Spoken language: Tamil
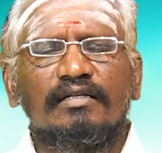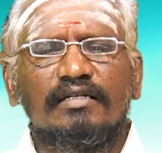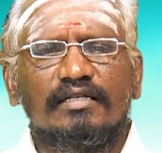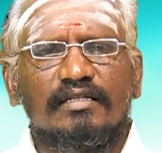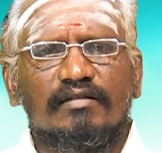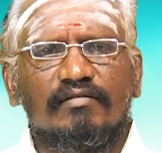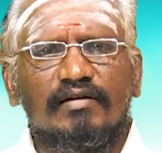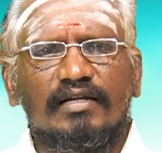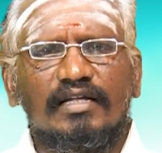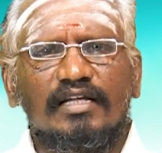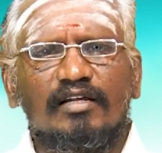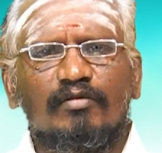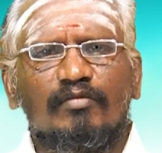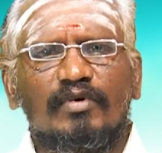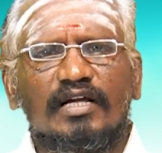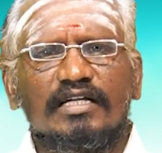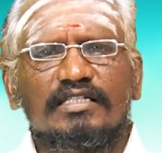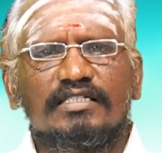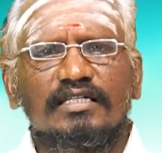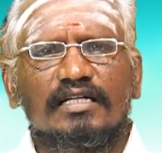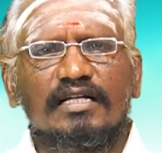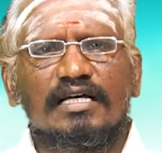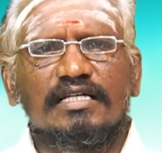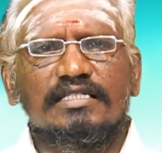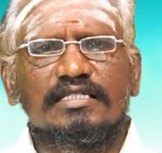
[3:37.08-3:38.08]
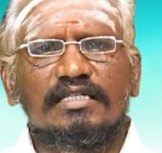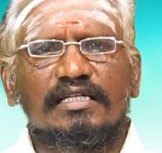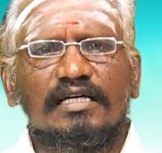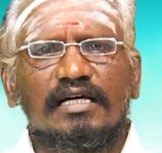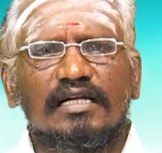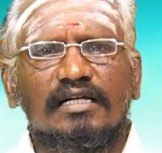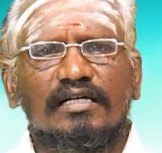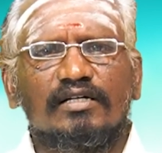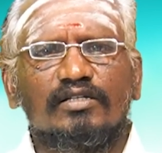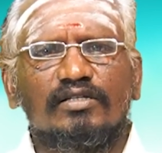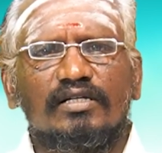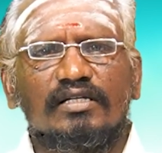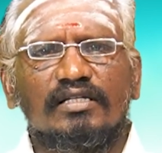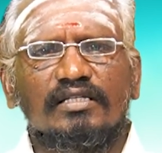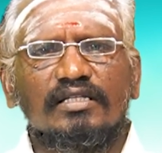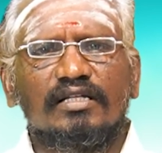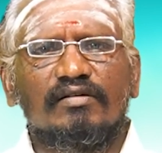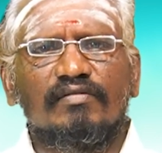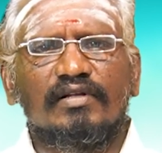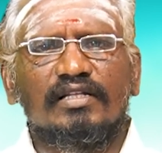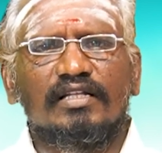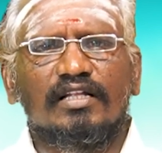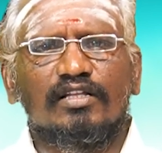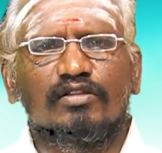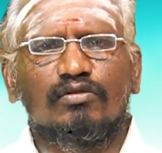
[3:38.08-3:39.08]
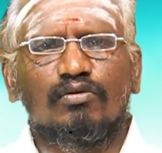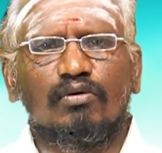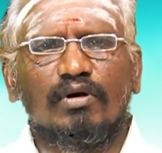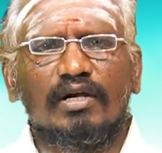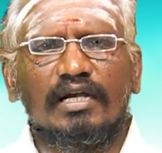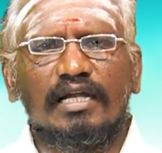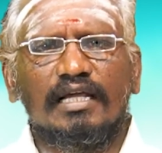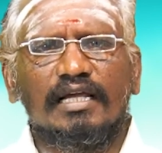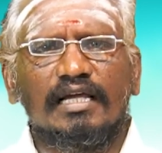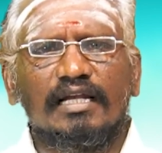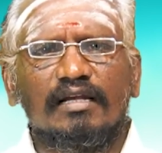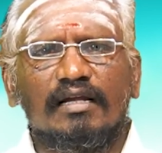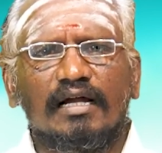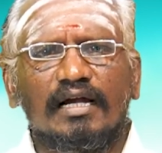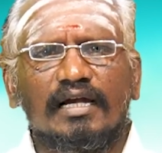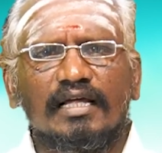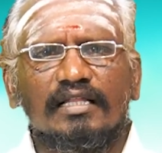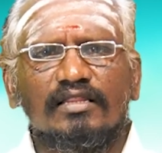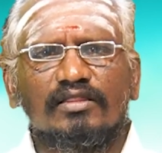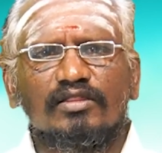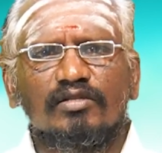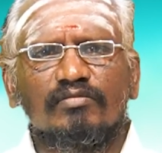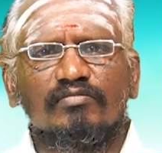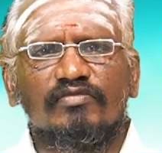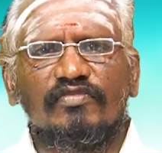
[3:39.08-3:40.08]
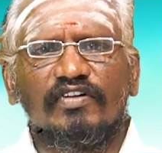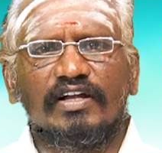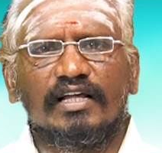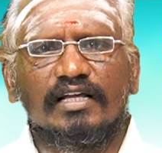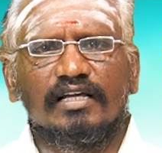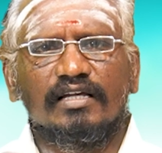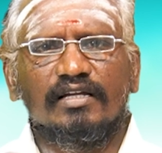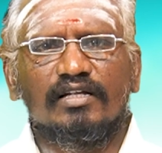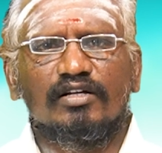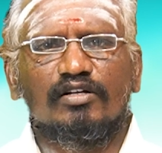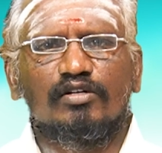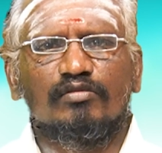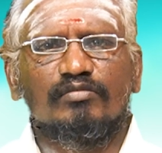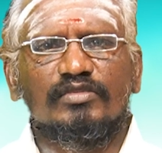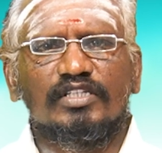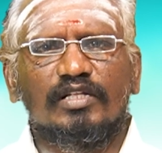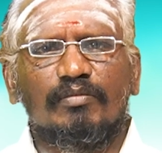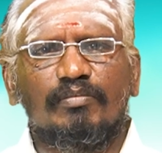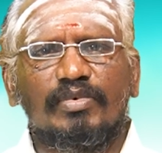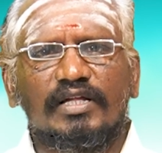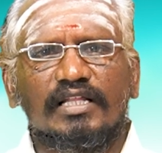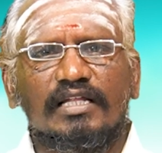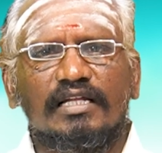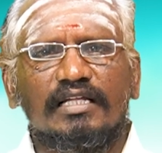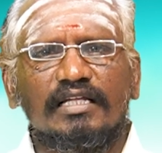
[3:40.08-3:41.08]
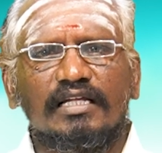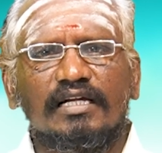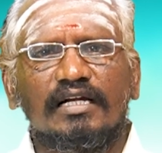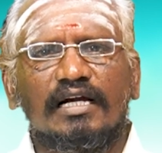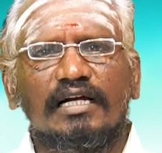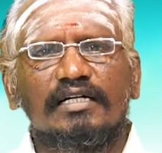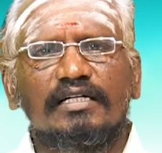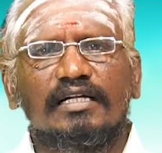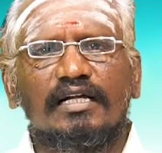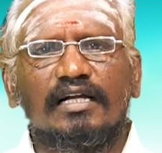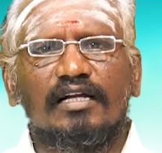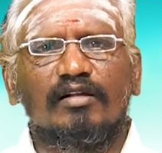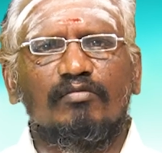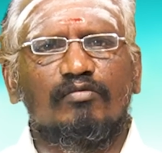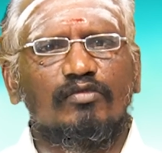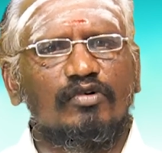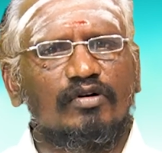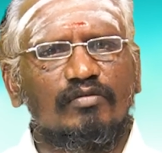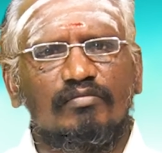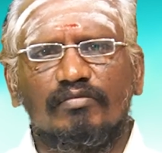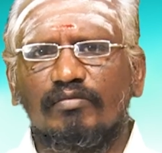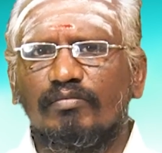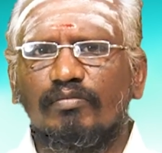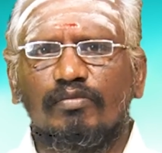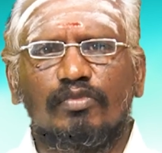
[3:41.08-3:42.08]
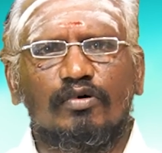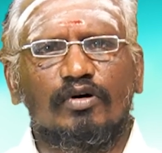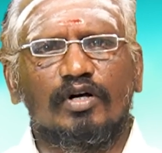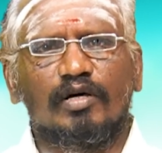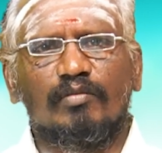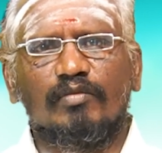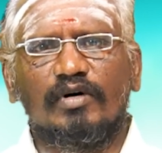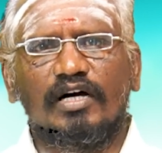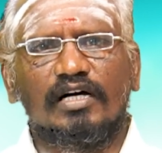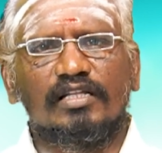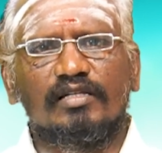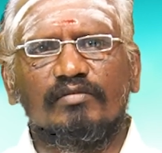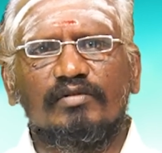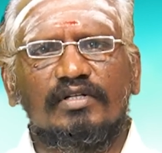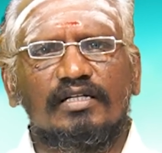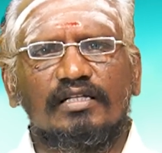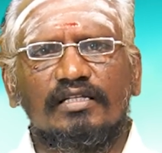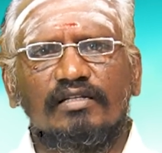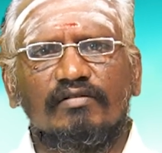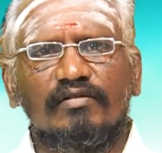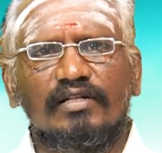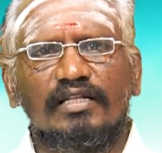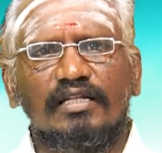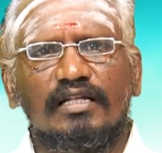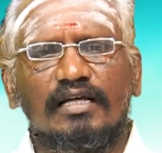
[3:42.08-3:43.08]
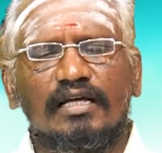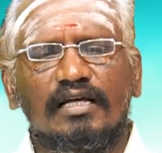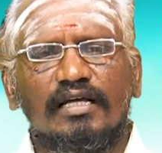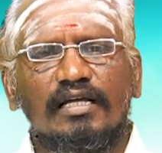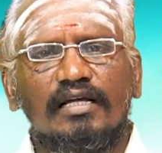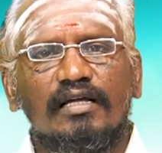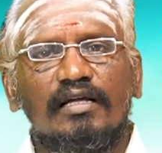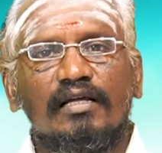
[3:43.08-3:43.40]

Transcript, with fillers: இது வரைக்கும் மேசராசிக்காரங்க இருந்து வந்த தொல்லைகள் அனைத்தும் விலகியிருக்கும் இந்த பதினைஞ்சு நாட்கள் போன மாதம் இருந்து வந்த